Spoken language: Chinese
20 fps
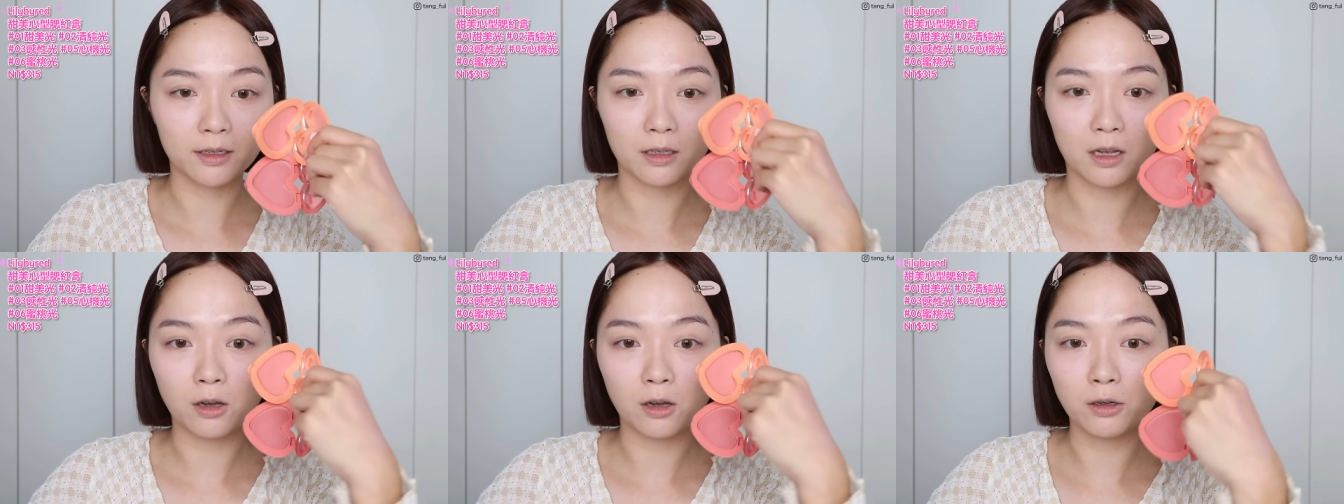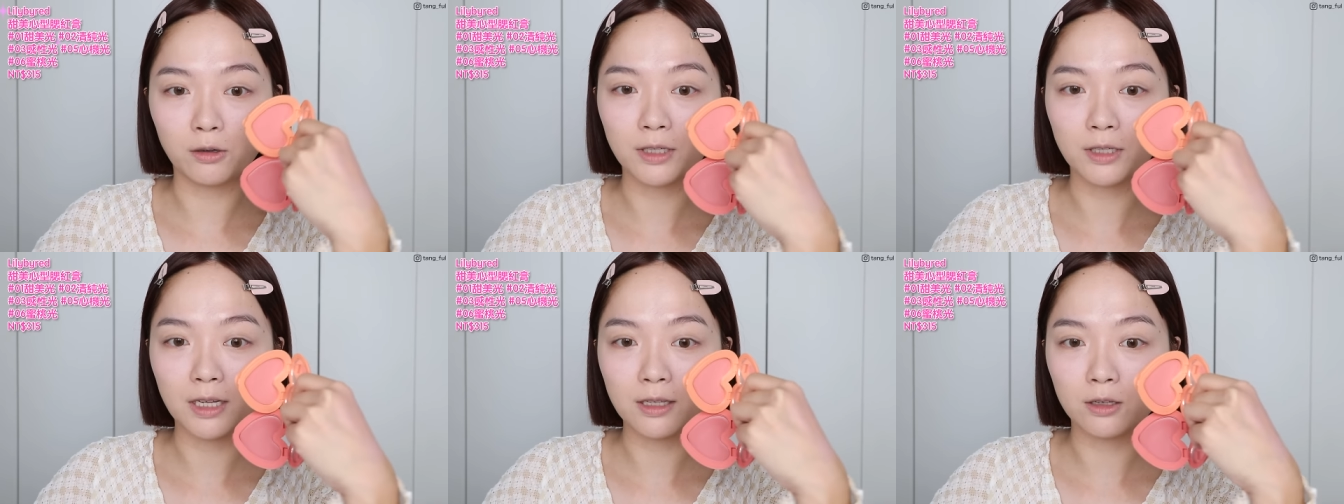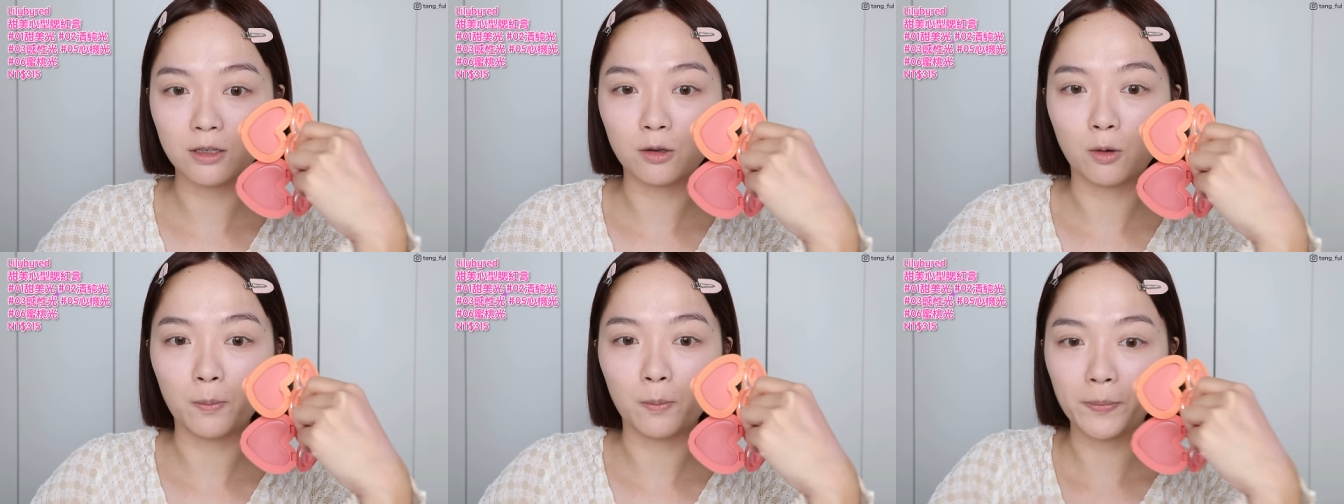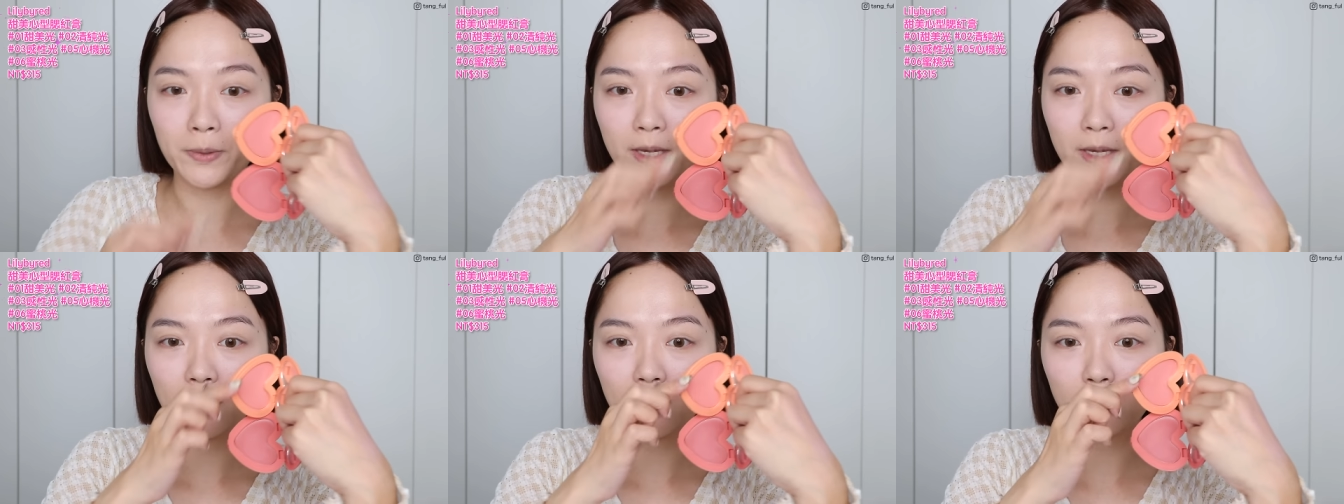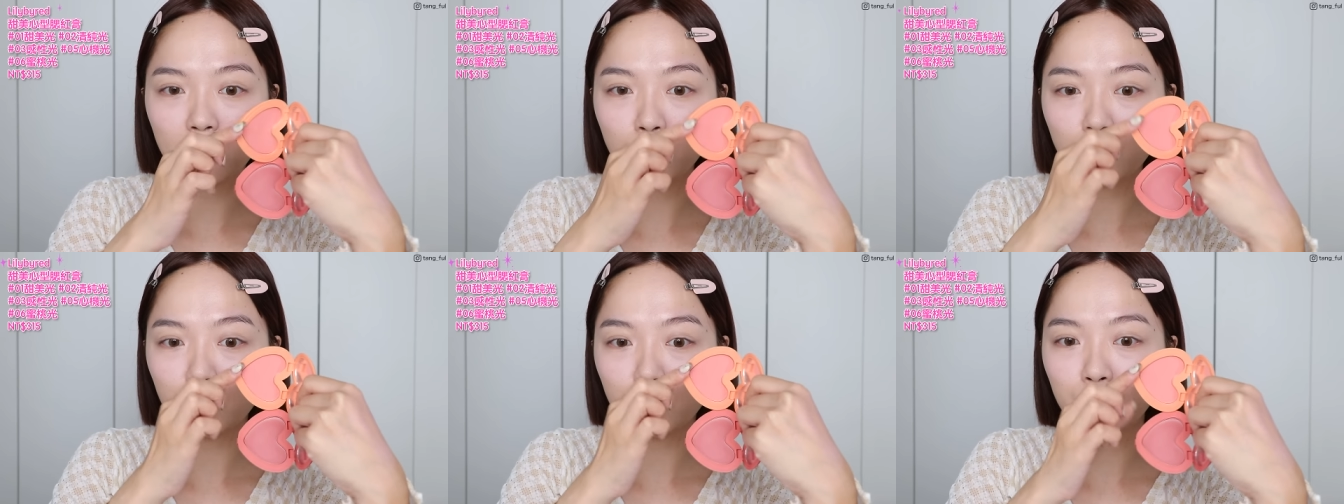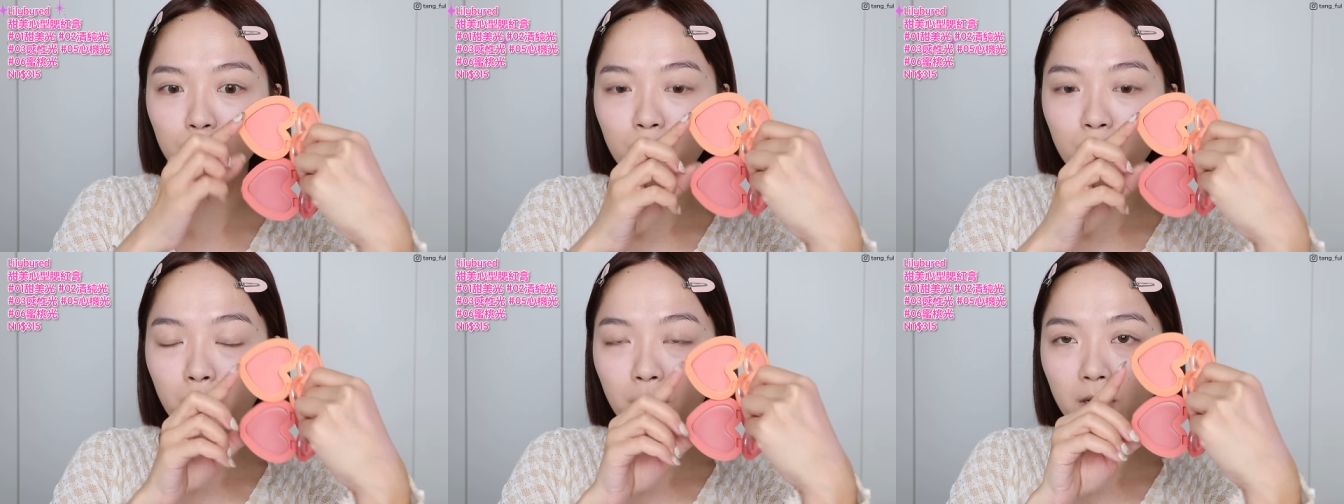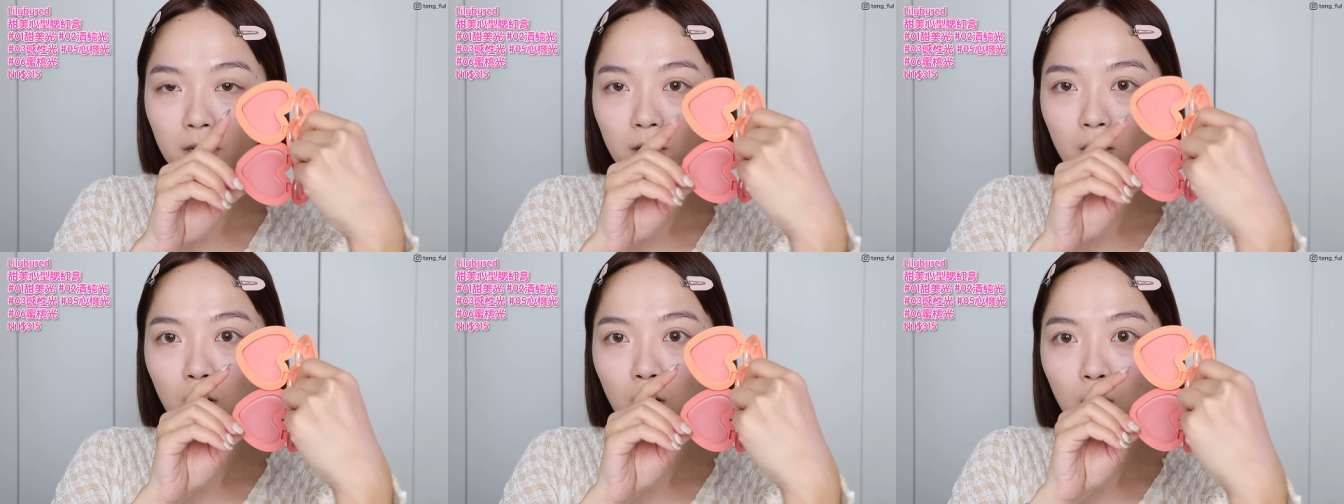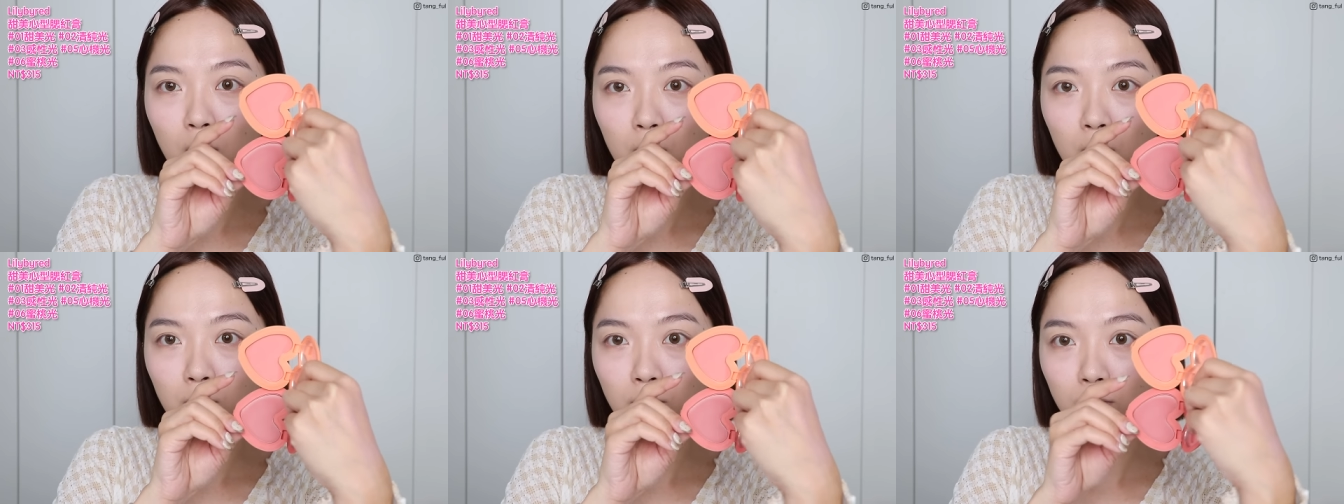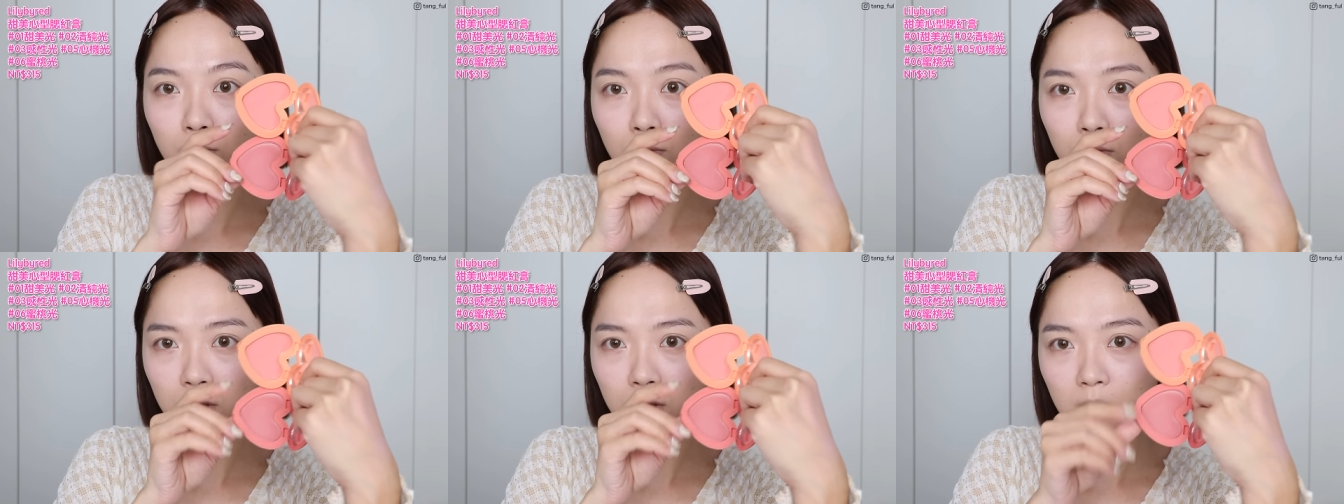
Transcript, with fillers: 然后有像这种偏橘偏红，